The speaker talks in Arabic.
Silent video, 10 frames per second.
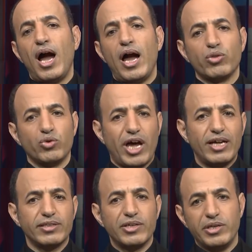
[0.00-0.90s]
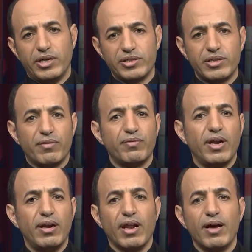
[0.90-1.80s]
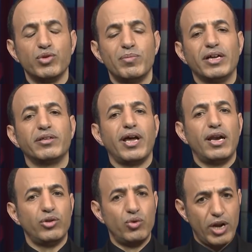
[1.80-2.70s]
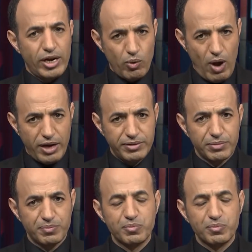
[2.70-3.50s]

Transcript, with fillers: حيث تخطى سعر الصرف ال 500 ريال للدولار الواحد